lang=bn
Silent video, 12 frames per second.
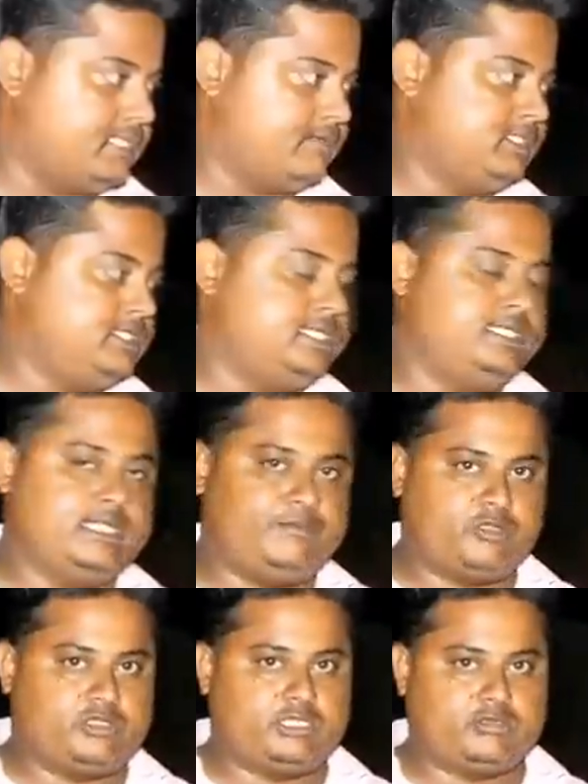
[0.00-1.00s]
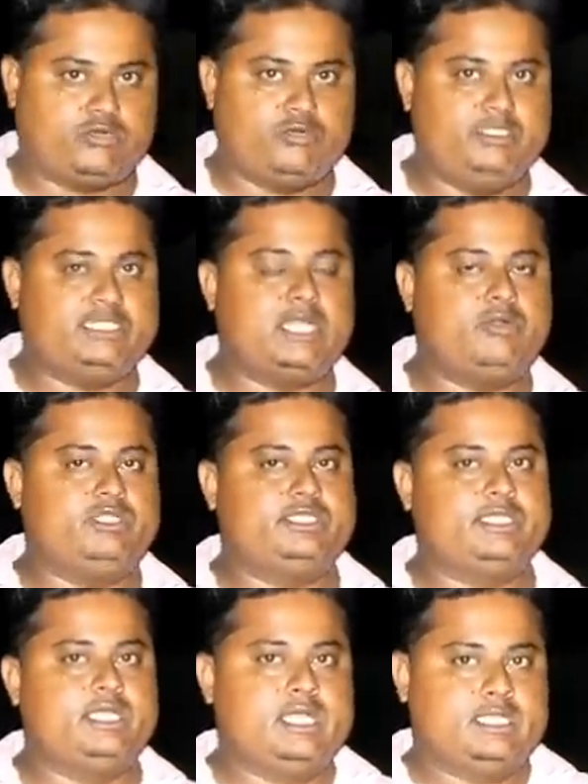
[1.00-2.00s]
জানতে পারছি এই নিরাপত্তা কর্মী যারা
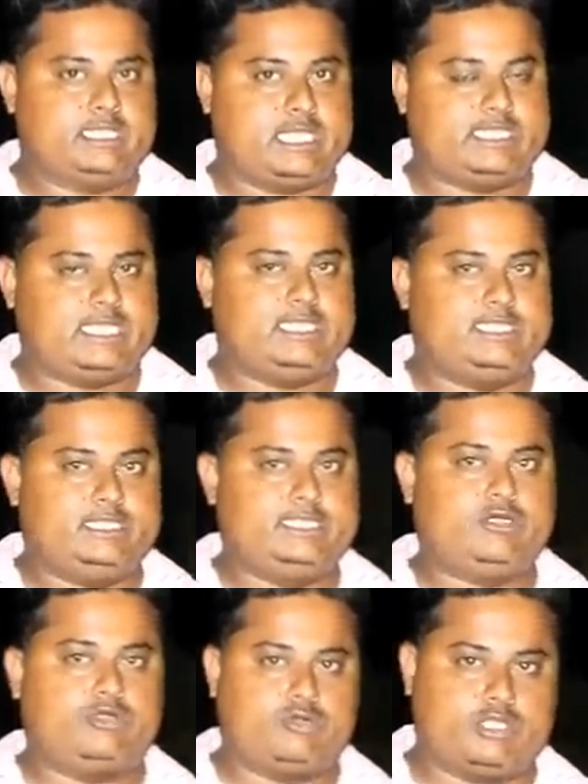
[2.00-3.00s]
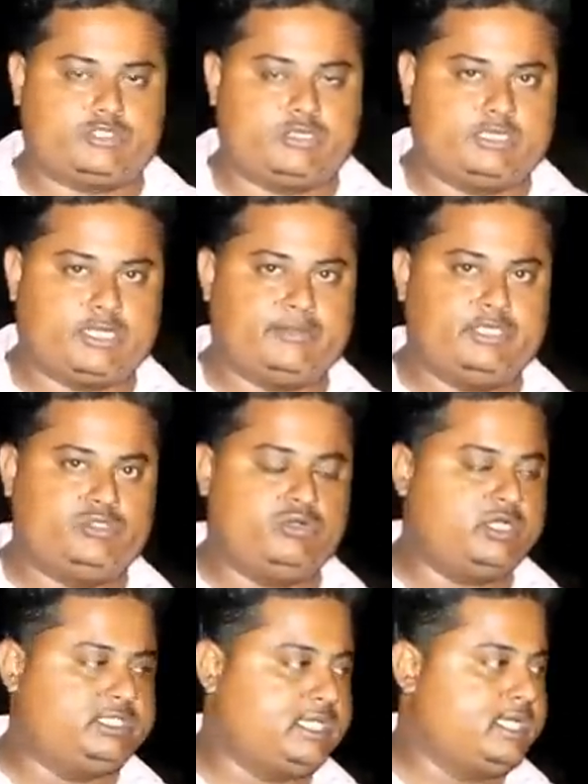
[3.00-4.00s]
রয়েছেন তারা জানাচ্ছেন যে ঘটনাস্থলে তার
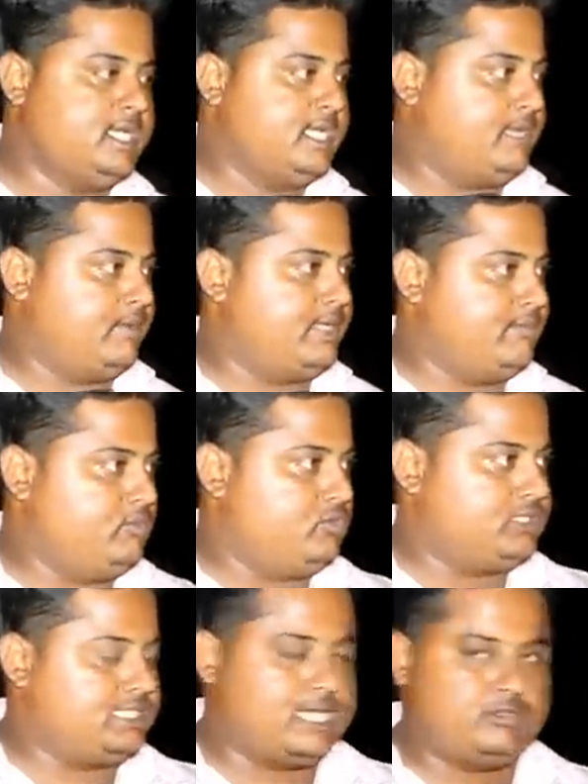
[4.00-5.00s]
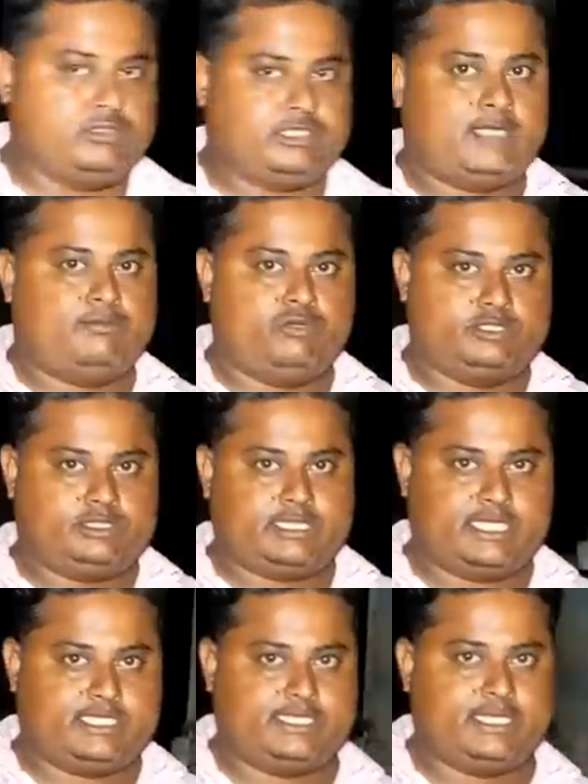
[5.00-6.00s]
মৃত্যু হয়েছে এবং এই মুহূর্তে ডানকুনি থানার পুলিশ
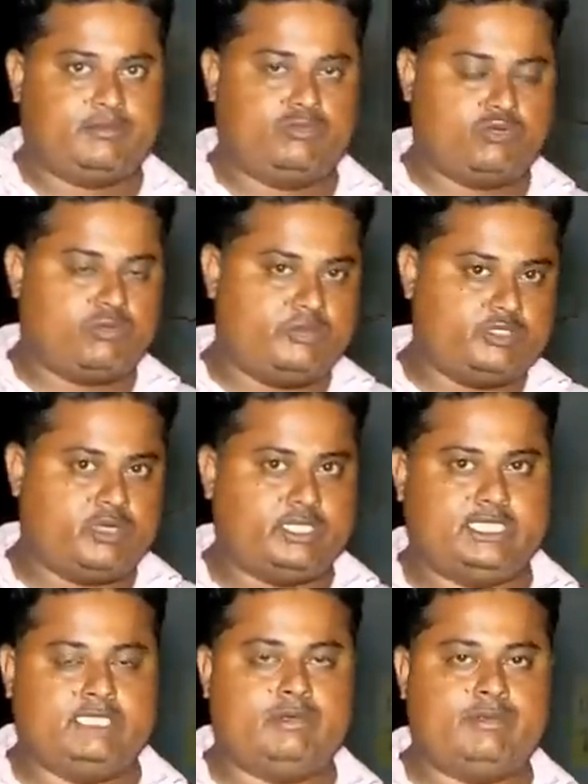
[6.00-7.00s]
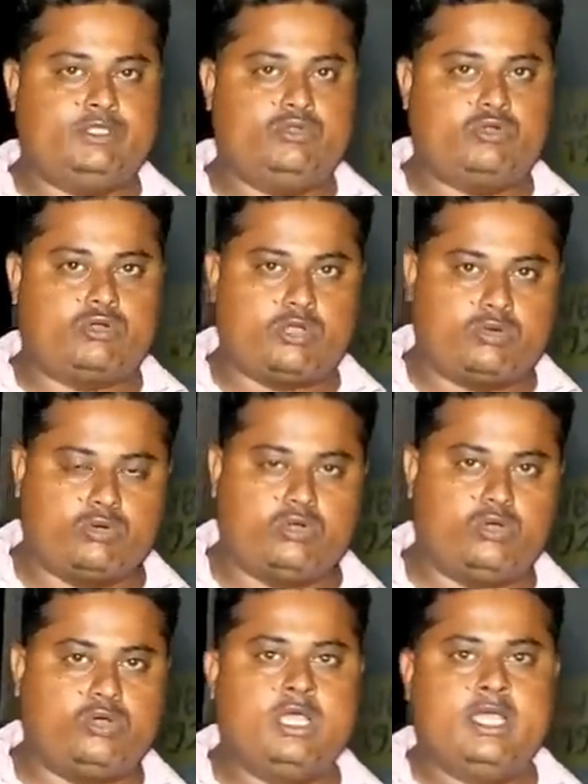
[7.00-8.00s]
এসছে পুরো বিষয়টি কীভাবে এই দুর্ঘটনা
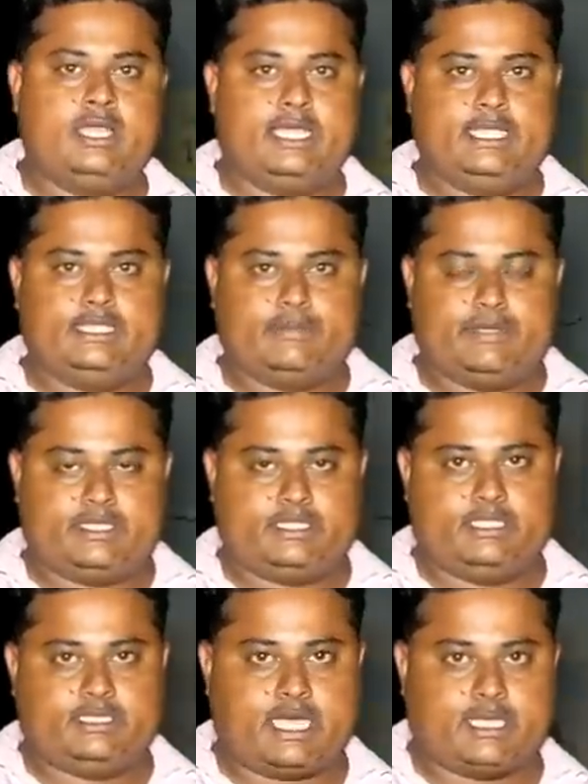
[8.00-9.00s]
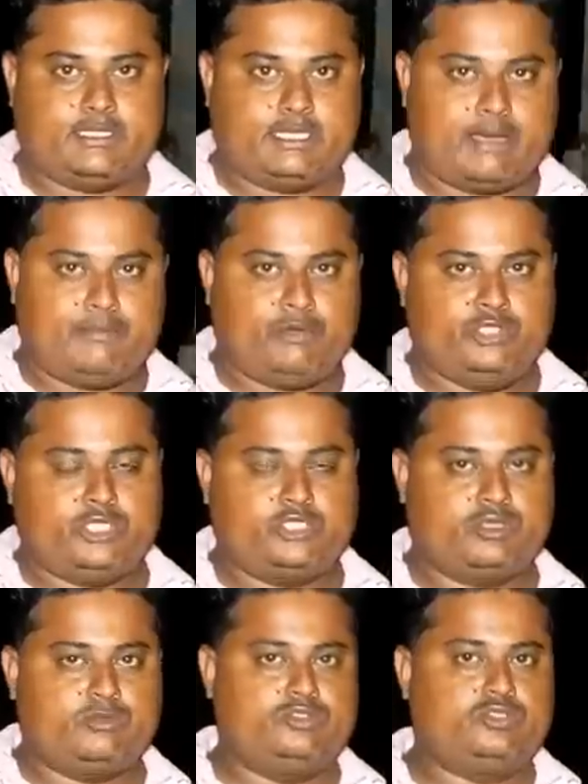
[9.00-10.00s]
ঘটলো এই যে ব্যক্তি তার নাম
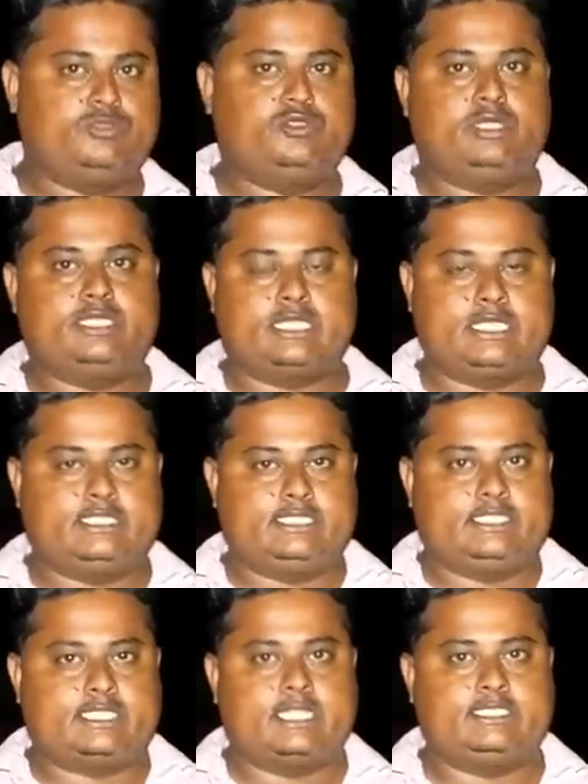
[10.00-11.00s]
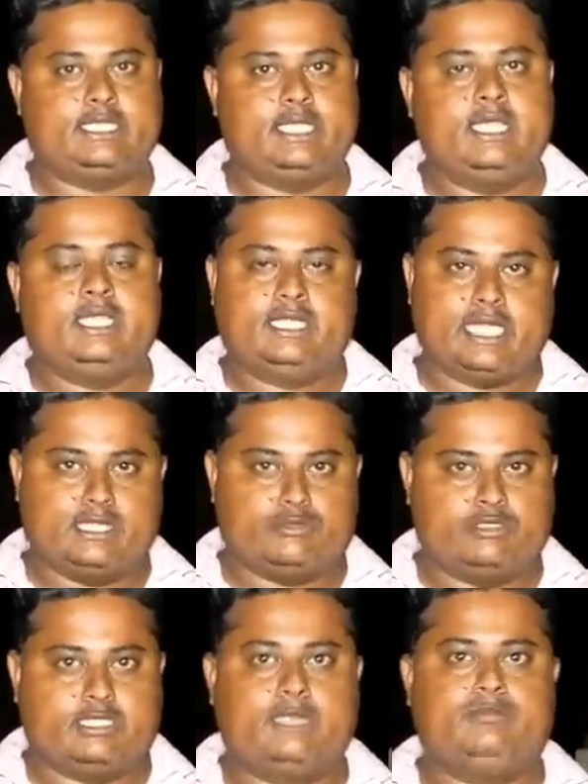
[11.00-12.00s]
পরিচয় সমস্ত বিষয়টা জানার চেষ্টা চালাচ্ছে
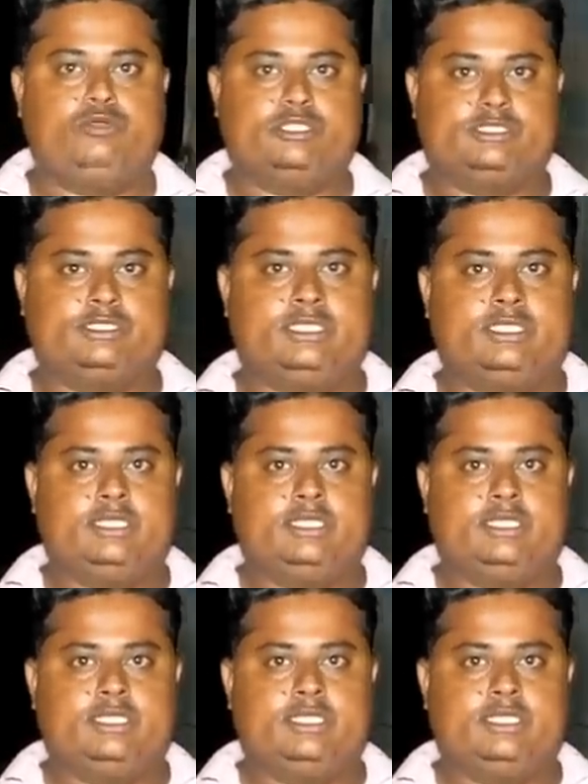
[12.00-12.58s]
ডানকুনি থানার পুলিশ